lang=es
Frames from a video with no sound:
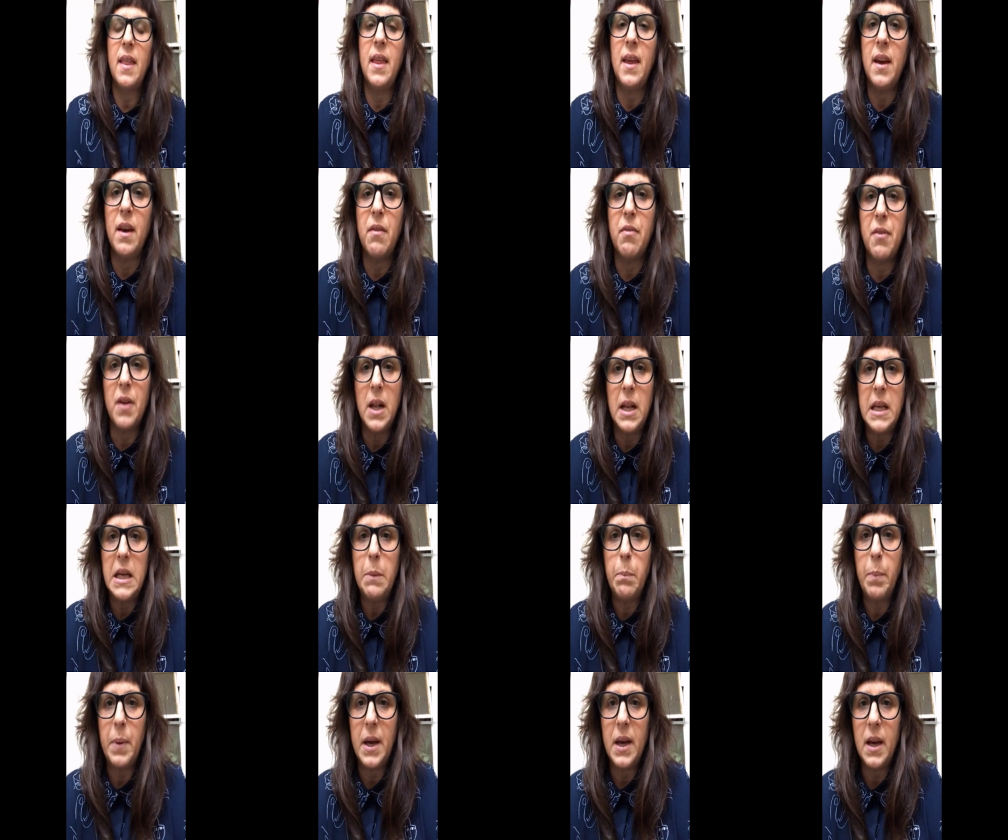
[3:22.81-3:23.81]
de
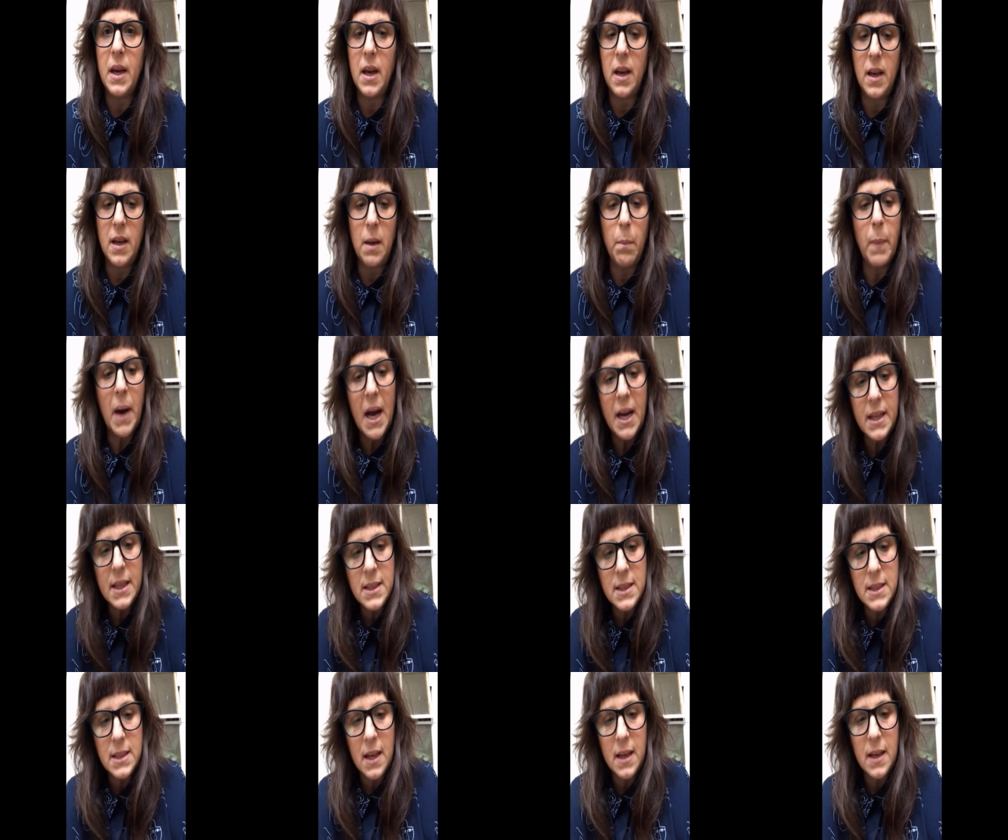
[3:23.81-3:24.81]
Felipe y
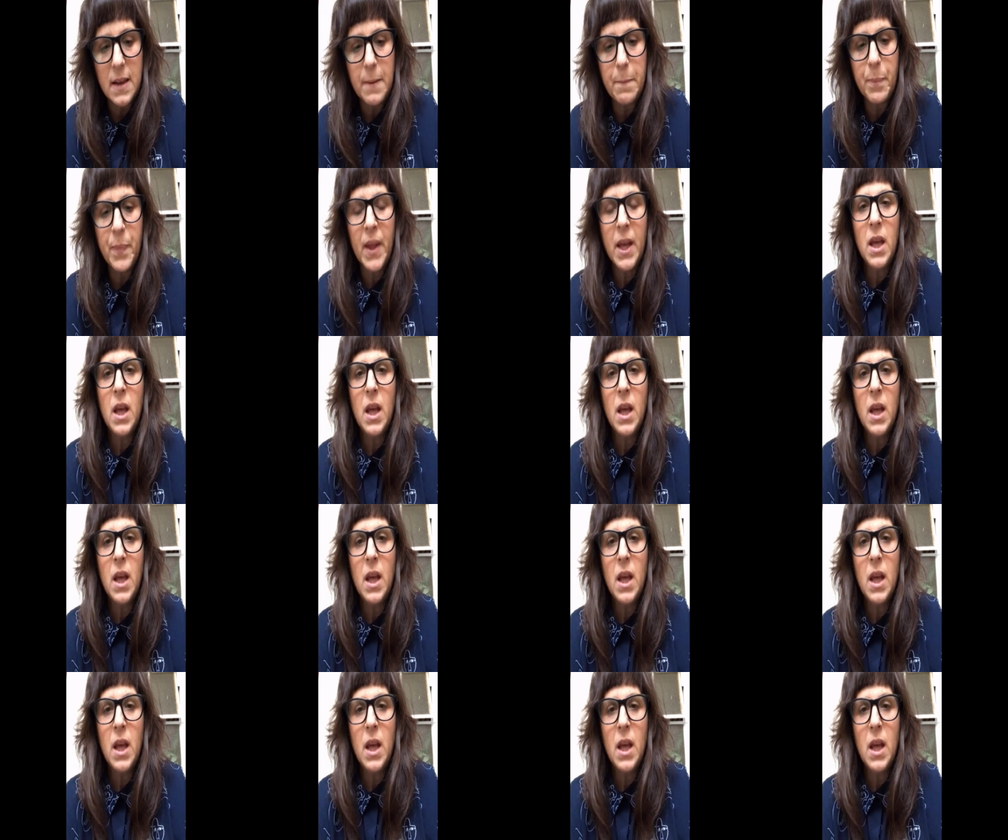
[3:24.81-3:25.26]
Maite.